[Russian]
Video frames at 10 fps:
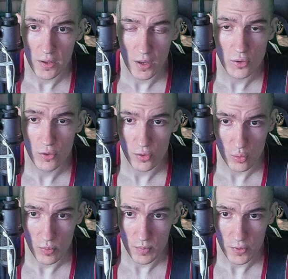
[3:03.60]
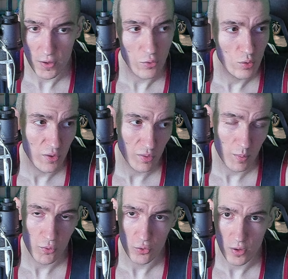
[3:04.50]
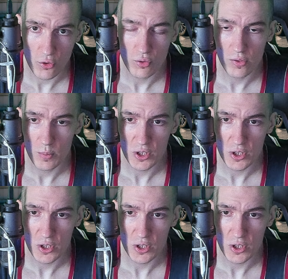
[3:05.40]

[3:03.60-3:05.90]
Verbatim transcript: Яндекс.ру. Здесь у нас с вами все скачивается